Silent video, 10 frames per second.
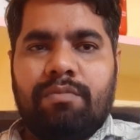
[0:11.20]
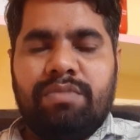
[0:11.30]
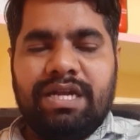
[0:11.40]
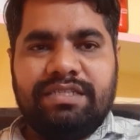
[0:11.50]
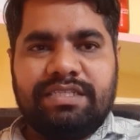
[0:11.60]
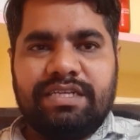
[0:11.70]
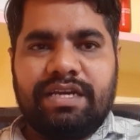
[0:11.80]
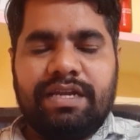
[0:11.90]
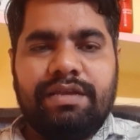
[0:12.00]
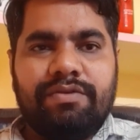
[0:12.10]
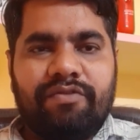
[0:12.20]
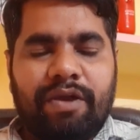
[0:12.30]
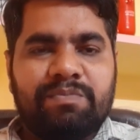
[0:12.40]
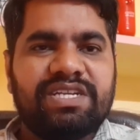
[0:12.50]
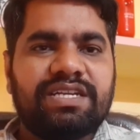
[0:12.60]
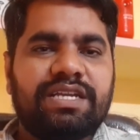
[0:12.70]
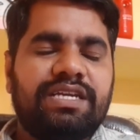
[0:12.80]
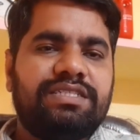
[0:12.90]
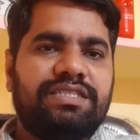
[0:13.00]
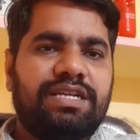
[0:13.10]
బిల్డ్ చేయాలి వెబ్సైట్
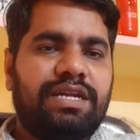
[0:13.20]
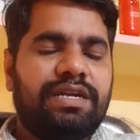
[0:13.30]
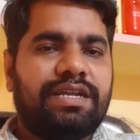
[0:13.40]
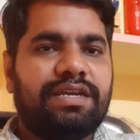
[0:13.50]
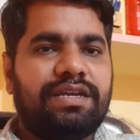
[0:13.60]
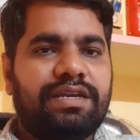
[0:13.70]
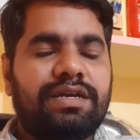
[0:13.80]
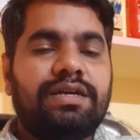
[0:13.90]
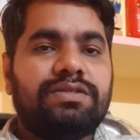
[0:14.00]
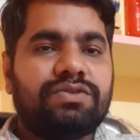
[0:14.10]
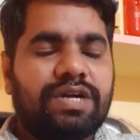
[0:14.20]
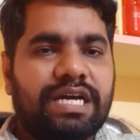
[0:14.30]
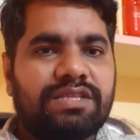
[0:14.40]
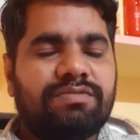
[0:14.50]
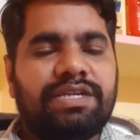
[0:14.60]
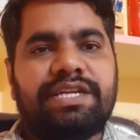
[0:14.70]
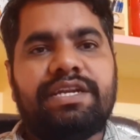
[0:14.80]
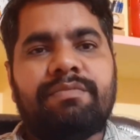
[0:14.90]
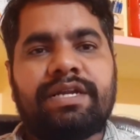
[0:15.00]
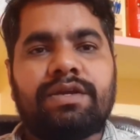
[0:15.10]
క్రియేట్ చేయాలంటే సో గతంలో
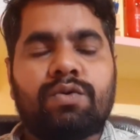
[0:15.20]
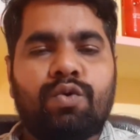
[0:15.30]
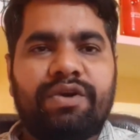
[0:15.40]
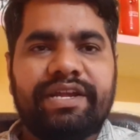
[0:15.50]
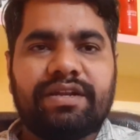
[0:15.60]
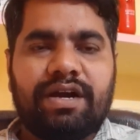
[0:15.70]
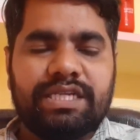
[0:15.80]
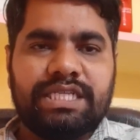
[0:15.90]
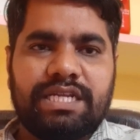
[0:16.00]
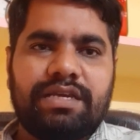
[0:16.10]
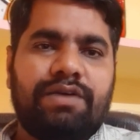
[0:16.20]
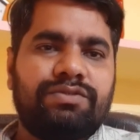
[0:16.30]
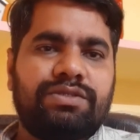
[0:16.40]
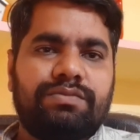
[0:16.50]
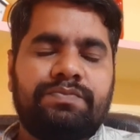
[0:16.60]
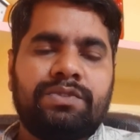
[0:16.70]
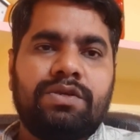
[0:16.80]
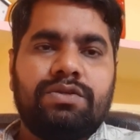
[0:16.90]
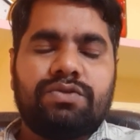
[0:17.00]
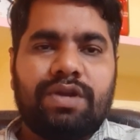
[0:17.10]
ఏంటంటే మనకి కోడింగ్ నాలెడ్జ్ అనేది అవసరం
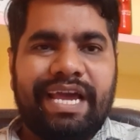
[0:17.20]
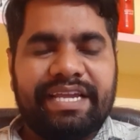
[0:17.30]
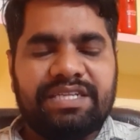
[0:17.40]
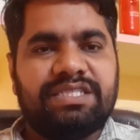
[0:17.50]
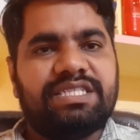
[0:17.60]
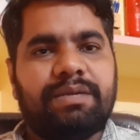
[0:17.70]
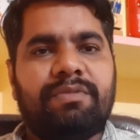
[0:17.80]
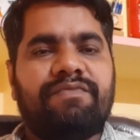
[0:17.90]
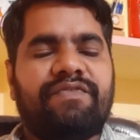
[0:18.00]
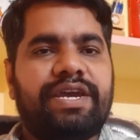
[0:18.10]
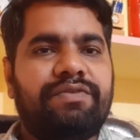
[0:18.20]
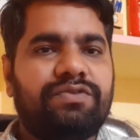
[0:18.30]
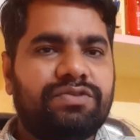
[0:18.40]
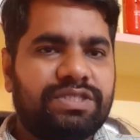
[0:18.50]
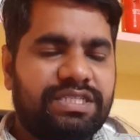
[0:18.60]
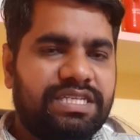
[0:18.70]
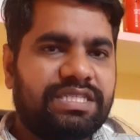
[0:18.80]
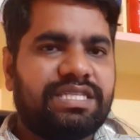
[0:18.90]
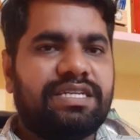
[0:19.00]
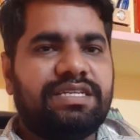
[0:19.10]
సో లైక్ హెచ్టిఎంఎల్ ఫైవ్
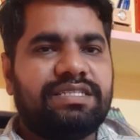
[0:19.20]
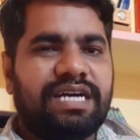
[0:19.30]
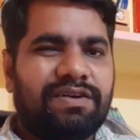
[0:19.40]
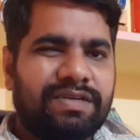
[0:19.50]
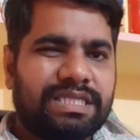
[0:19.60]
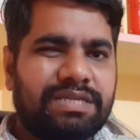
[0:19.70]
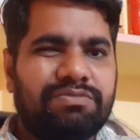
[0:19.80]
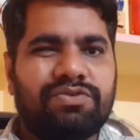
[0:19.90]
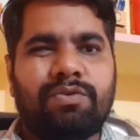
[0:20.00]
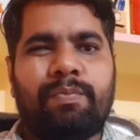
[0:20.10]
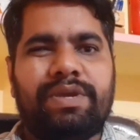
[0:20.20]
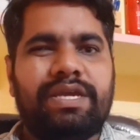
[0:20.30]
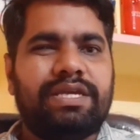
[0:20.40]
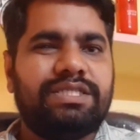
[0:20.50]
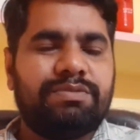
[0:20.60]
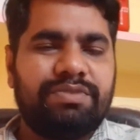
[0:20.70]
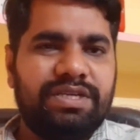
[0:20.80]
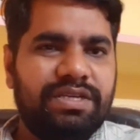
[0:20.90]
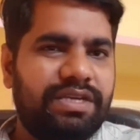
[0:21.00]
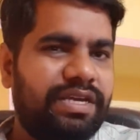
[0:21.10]
సిఎస్ త్రీ జావా స్క్రిప్ట్ పిహెచ్పి
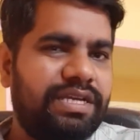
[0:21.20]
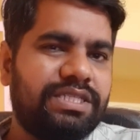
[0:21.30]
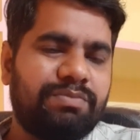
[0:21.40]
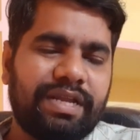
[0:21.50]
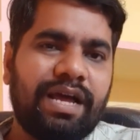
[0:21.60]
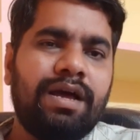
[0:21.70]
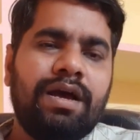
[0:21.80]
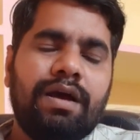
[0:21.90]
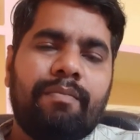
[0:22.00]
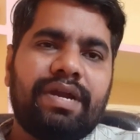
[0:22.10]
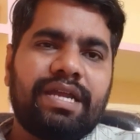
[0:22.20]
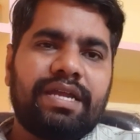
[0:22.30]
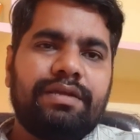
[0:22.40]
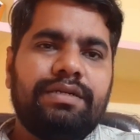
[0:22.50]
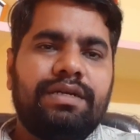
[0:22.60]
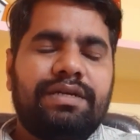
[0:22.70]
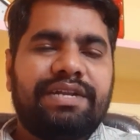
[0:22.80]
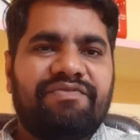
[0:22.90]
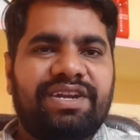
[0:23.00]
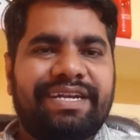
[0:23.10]
ఏఎస్పి ఇలా మనకి
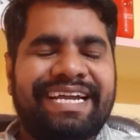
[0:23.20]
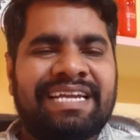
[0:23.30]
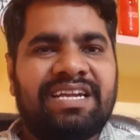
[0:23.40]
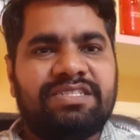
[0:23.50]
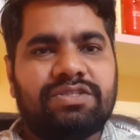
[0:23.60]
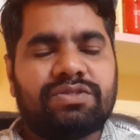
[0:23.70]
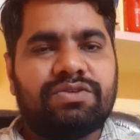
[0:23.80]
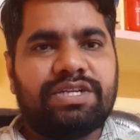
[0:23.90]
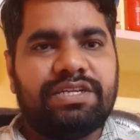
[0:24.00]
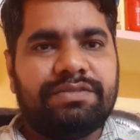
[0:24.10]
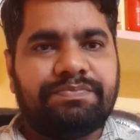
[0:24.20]
డిఫరెంట్ టెక్నాలజీస్ తోటి